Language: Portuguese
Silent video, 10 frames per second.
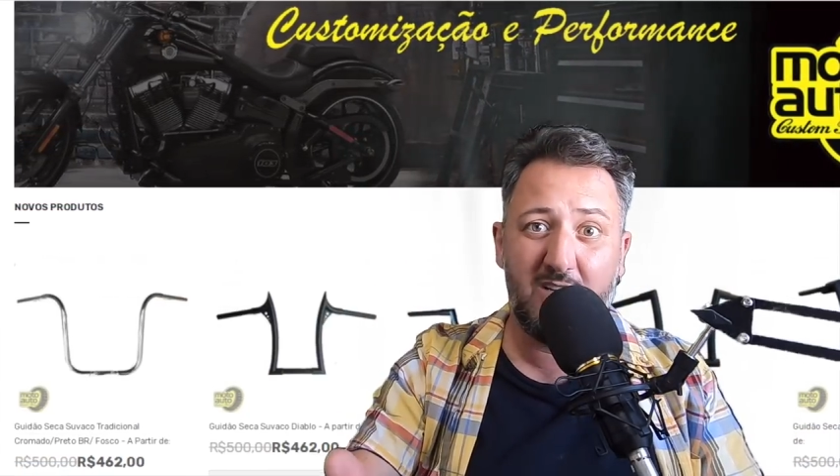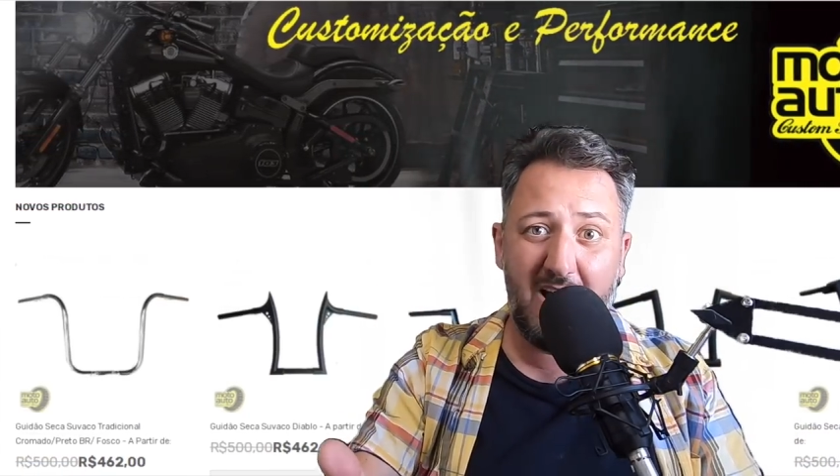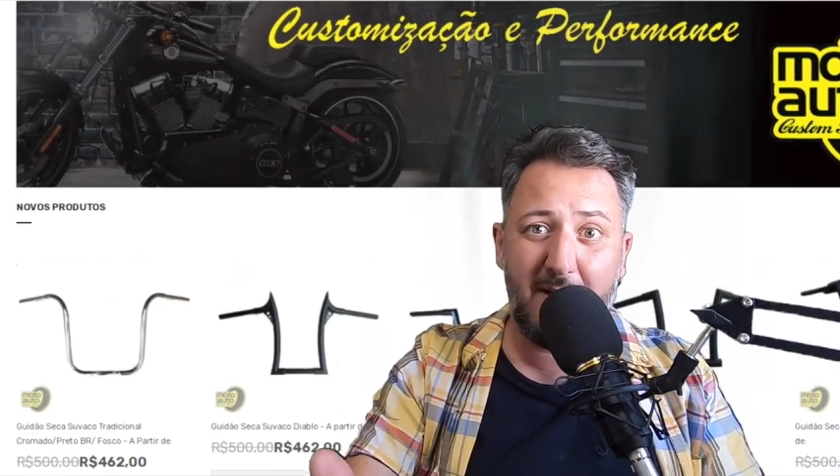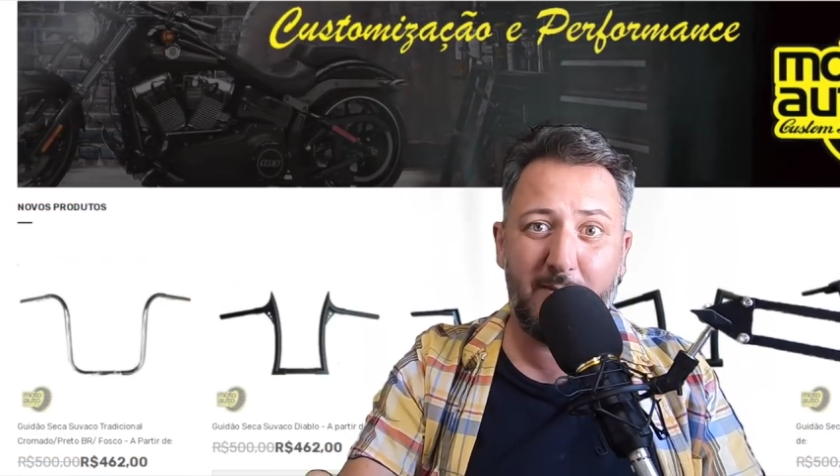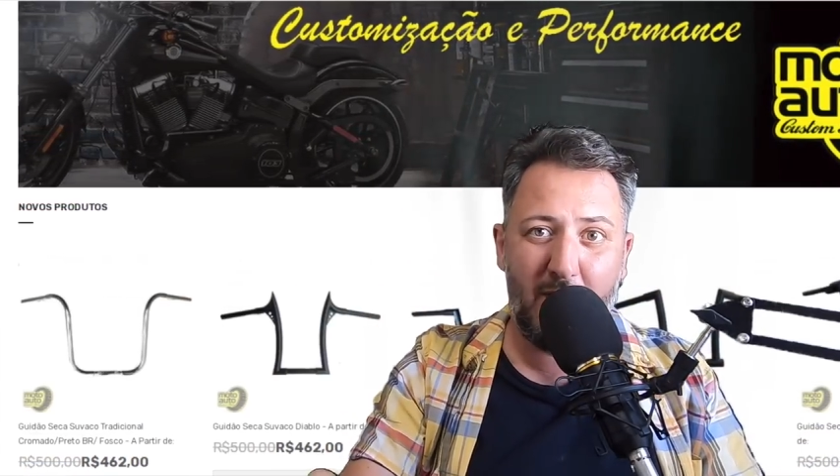
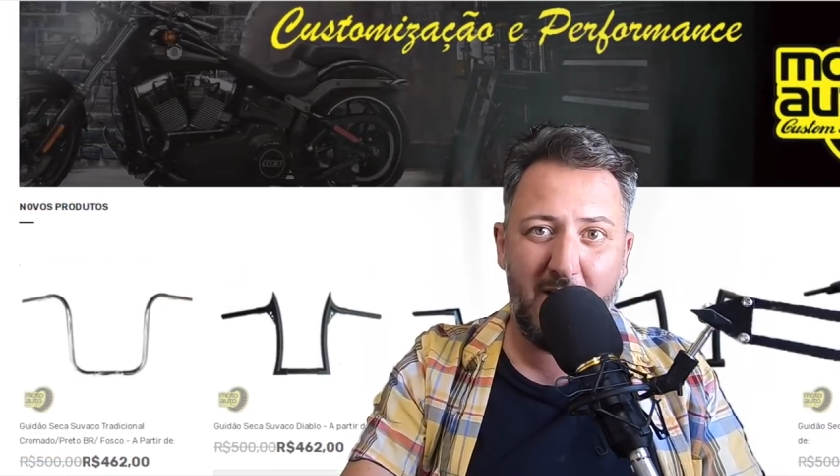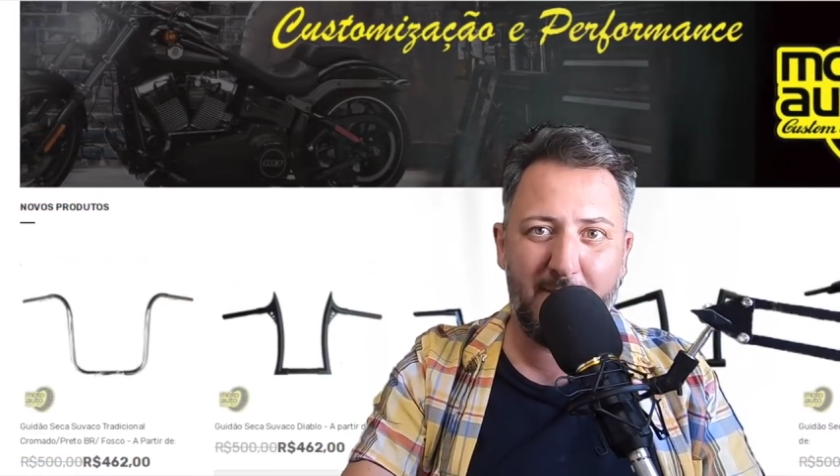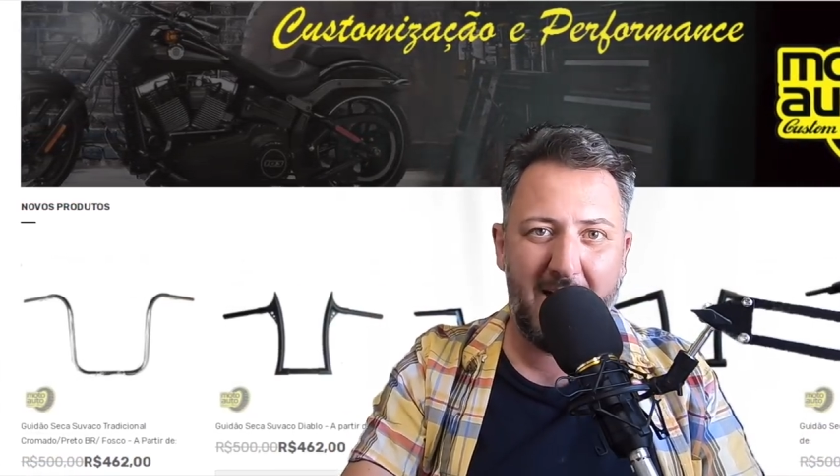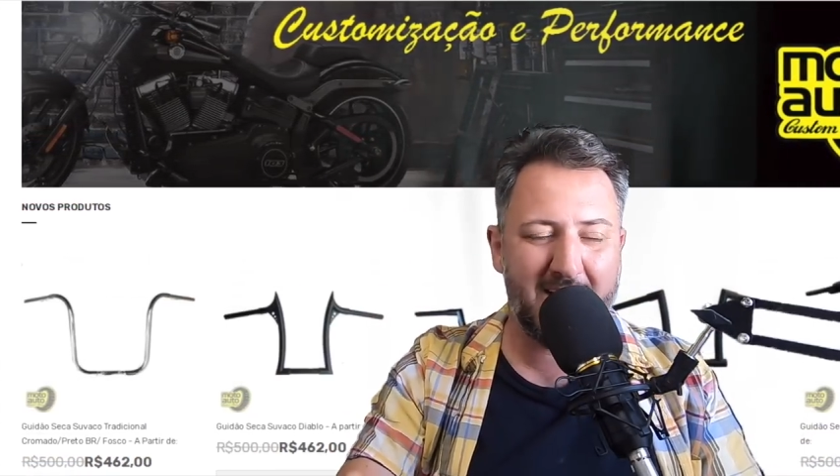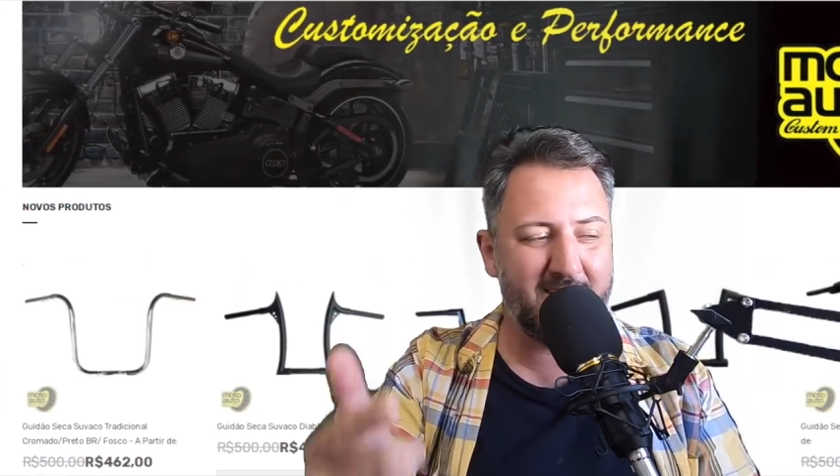à mão
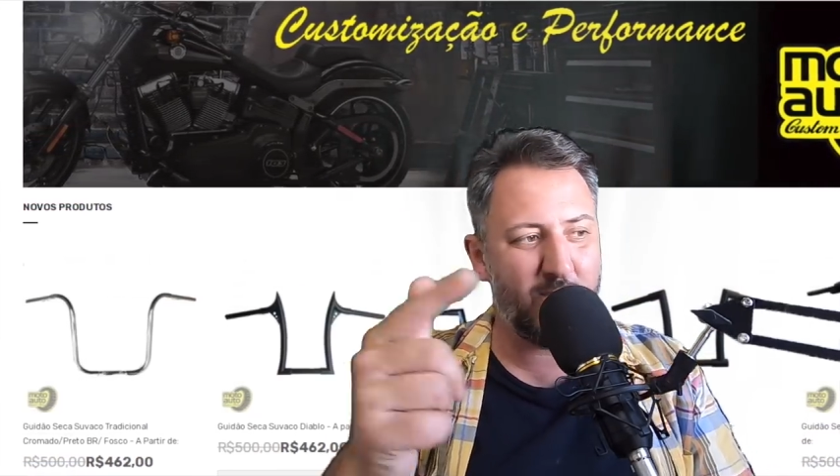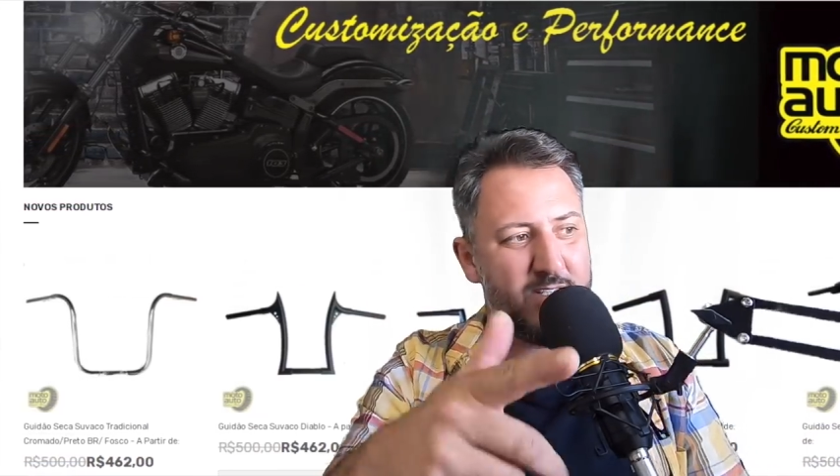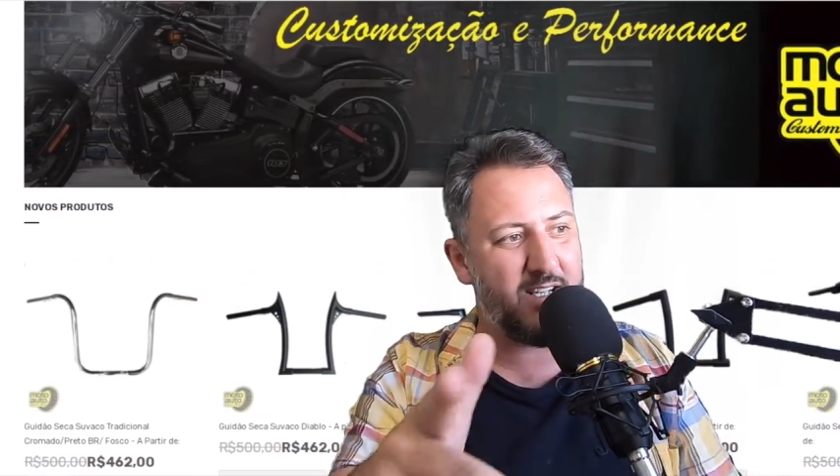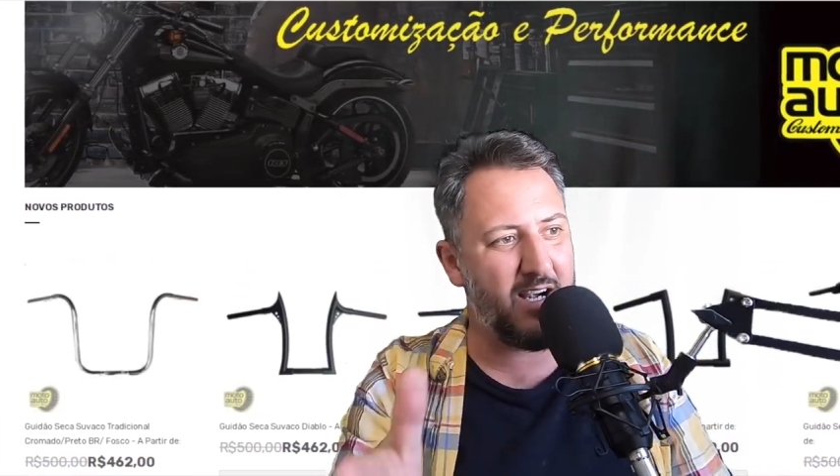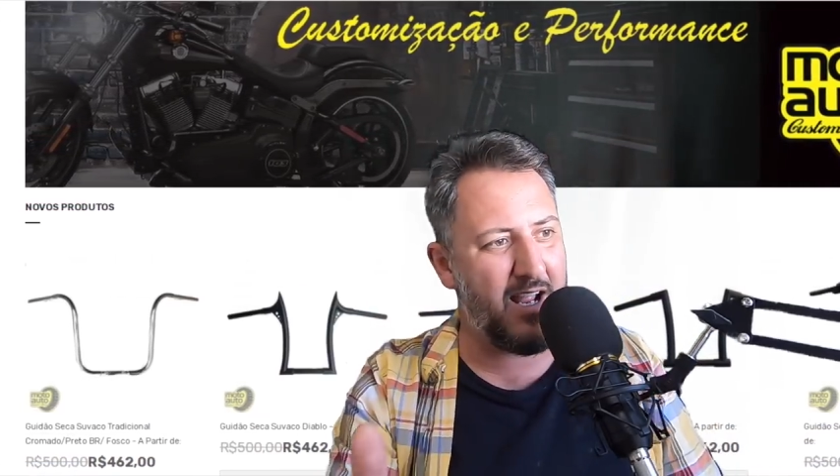armada. Então
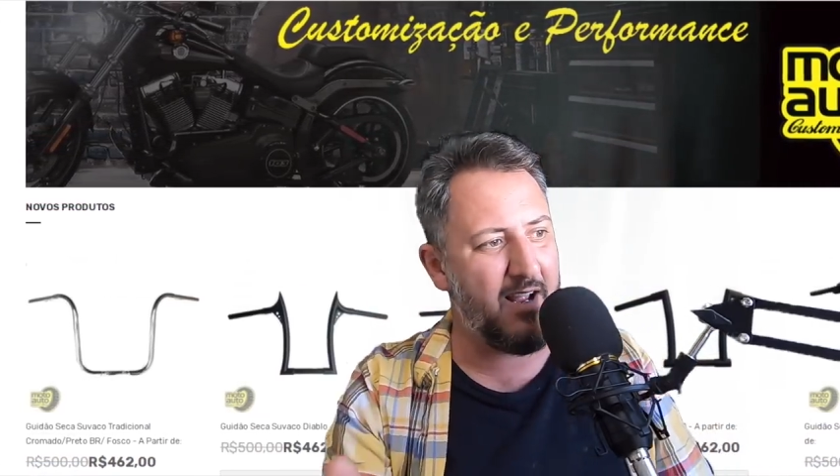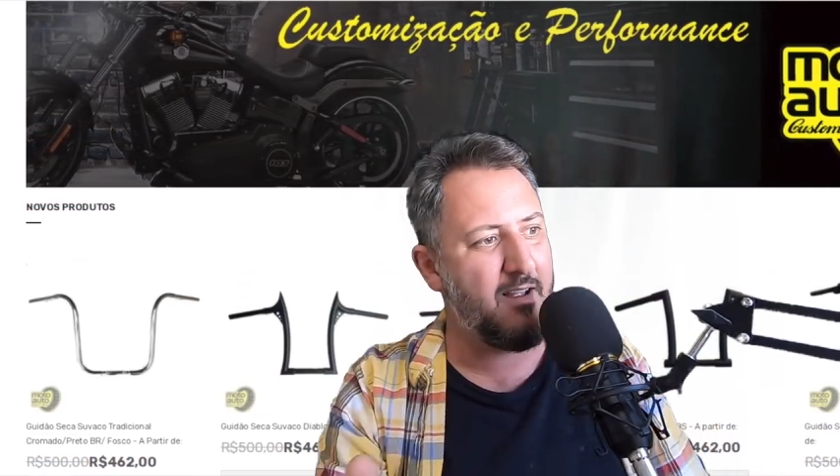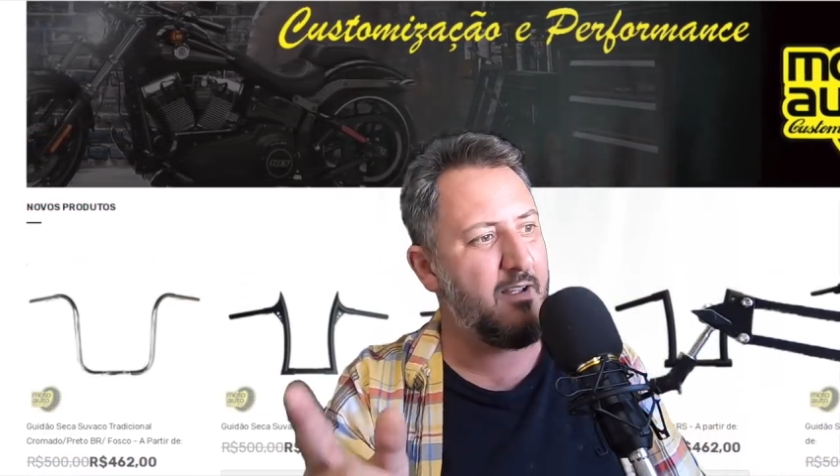entra lá